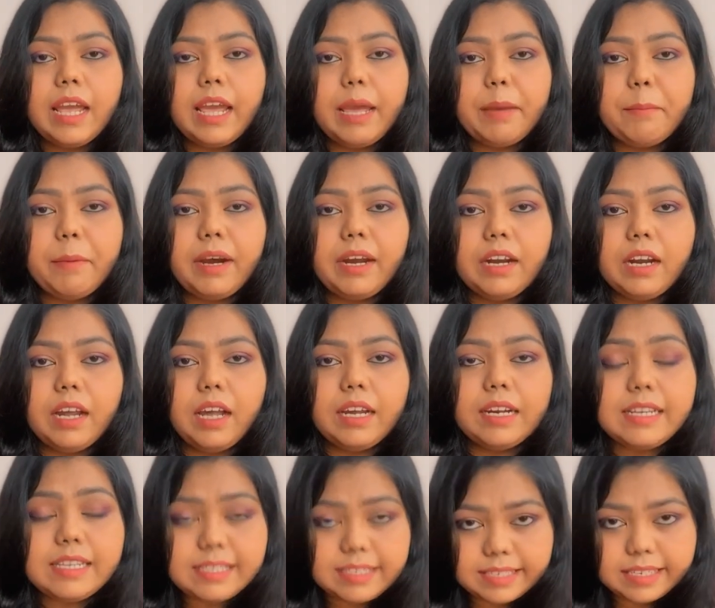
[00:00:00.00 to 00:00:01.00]
এবার
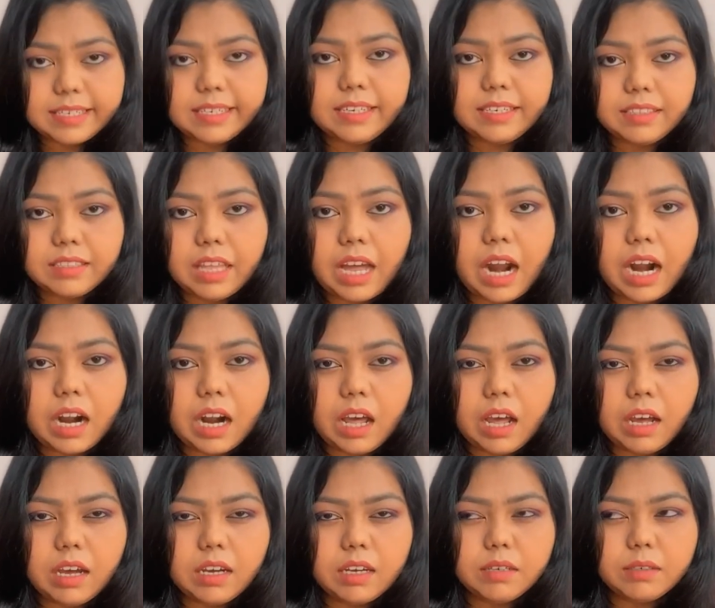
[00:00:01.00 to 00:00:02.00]
রিসেন্টলি তার
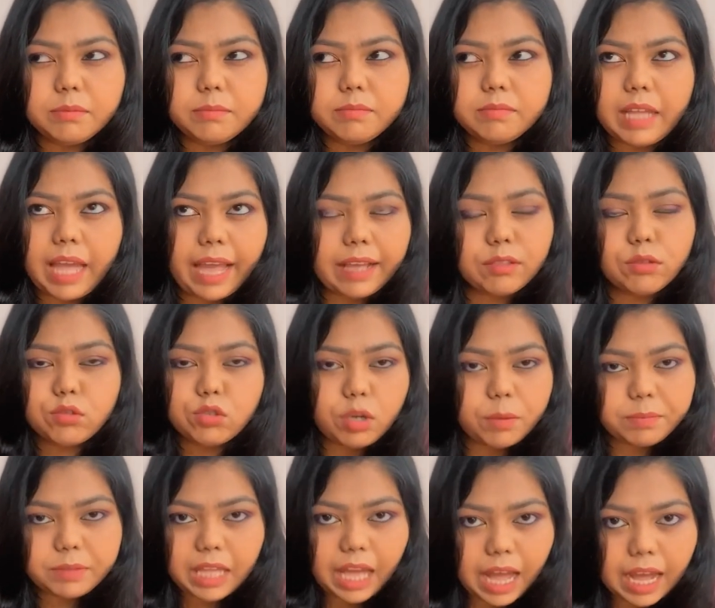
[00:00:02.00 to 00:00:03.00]
এক দু
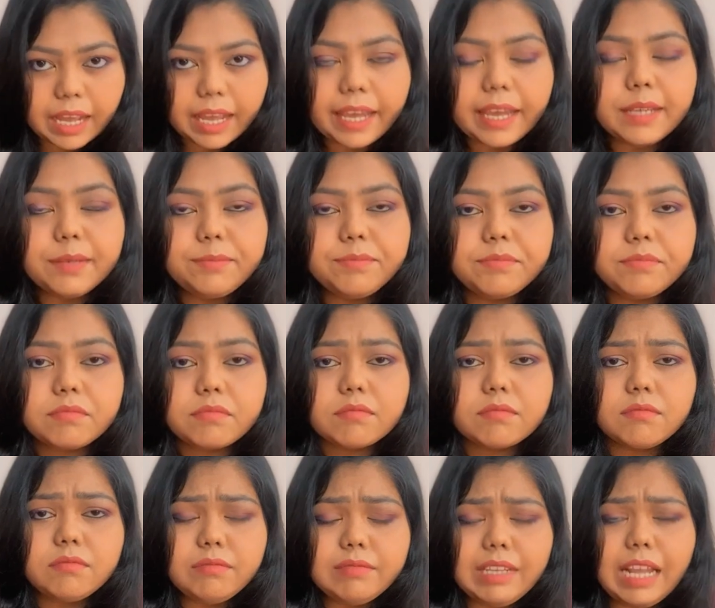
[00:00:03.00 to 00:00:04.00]
সপ্তাহ আগে
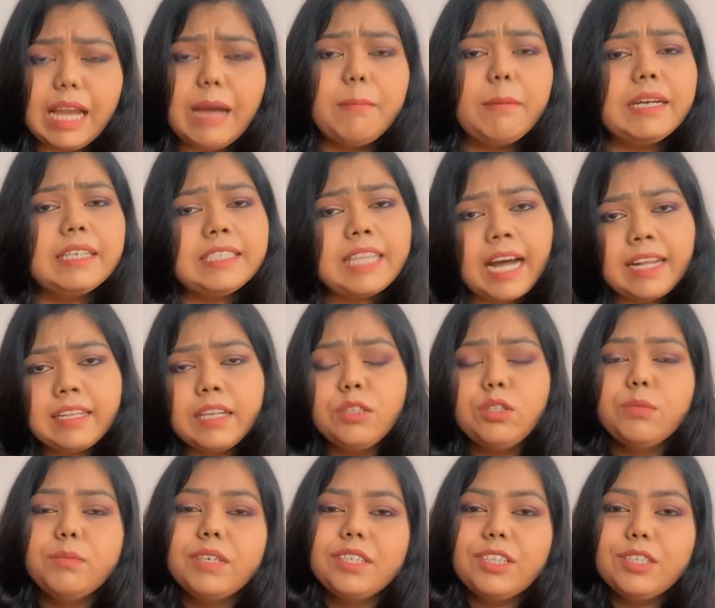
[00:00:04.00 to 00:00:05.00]
আমার দাদা
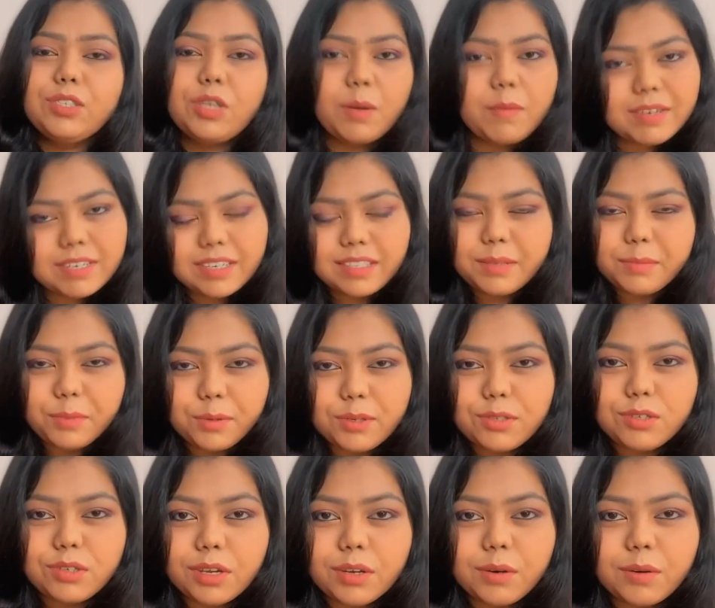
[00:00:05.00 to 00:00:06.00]
তোমাদের সবার সাথে
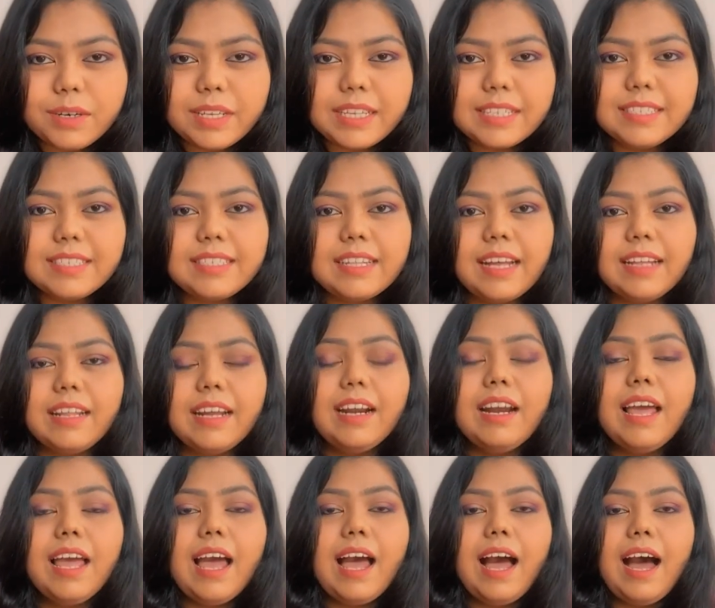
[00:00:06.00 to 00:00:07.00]
পরিচয় করিয়েছি দাদার
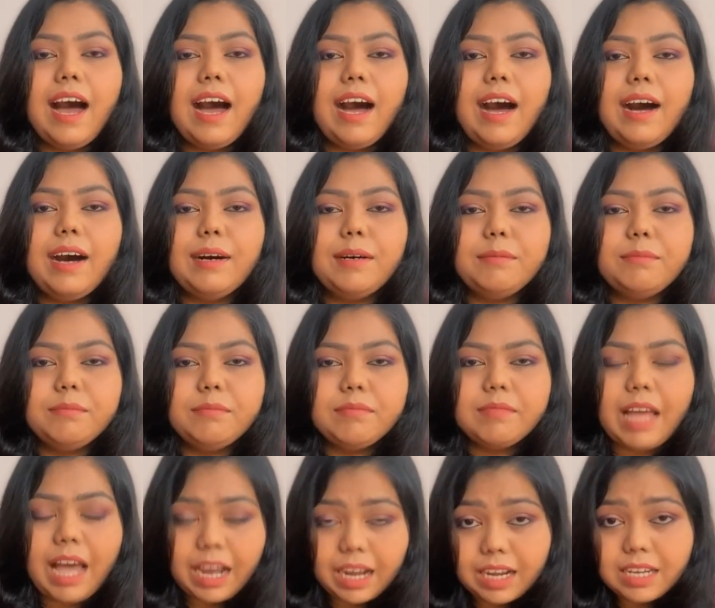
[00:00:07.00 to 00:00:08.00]

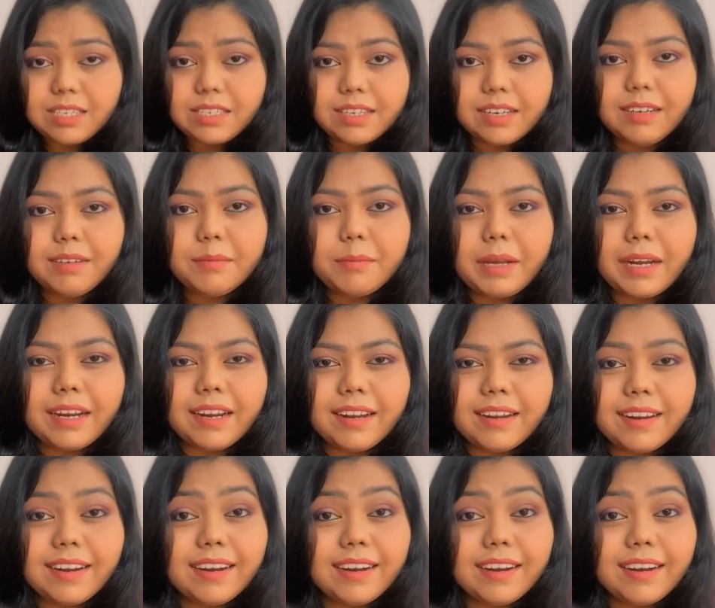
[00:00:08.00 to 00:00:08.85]
আকাশের মানে